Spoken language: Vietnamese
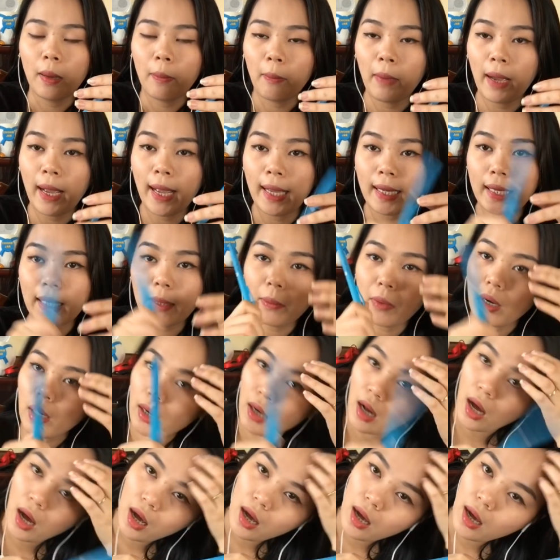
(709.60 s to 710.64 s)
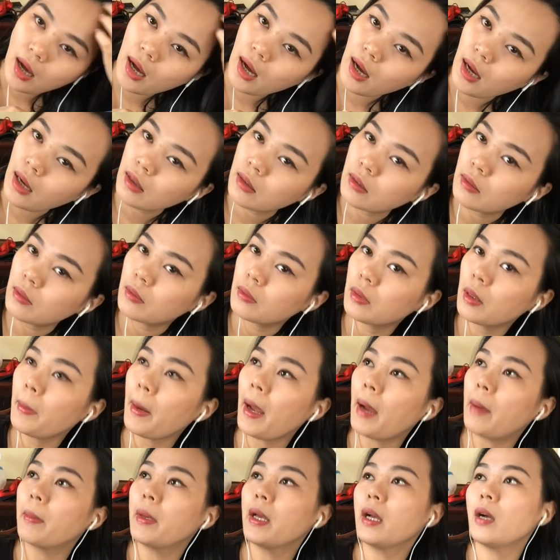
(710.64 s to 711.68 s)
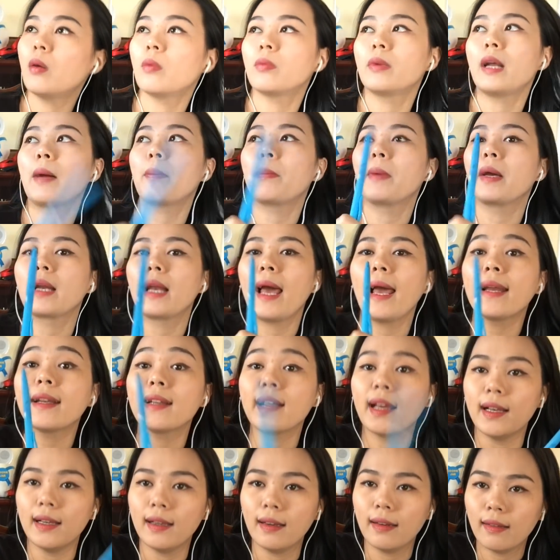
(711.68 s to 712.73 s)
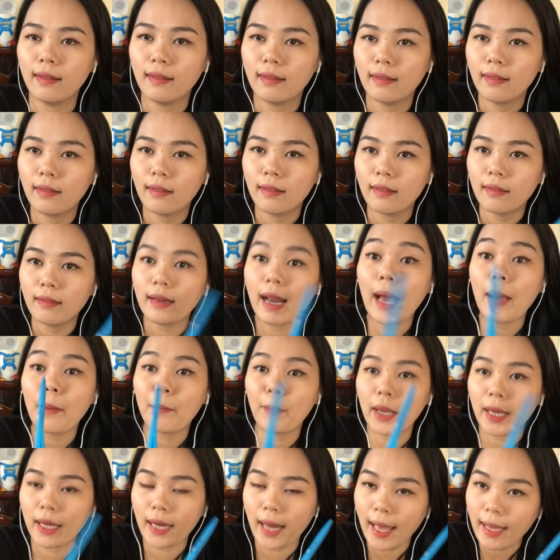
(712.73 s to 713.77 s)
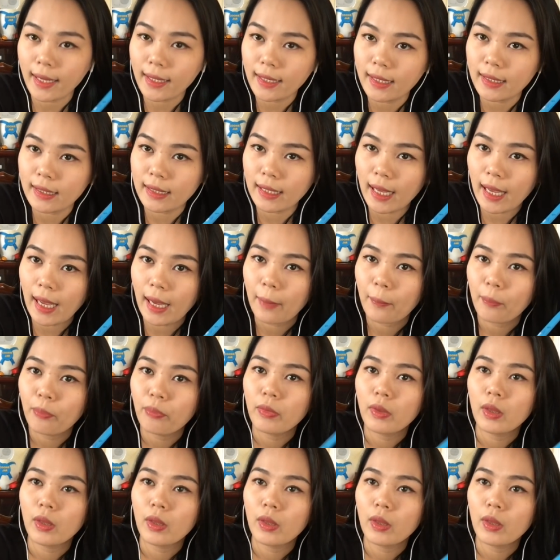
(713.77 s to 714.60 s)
mà cái bữa đó ha, các bạn biết không, đặc biệt là hát đình, đặc biệt là hát đình nha.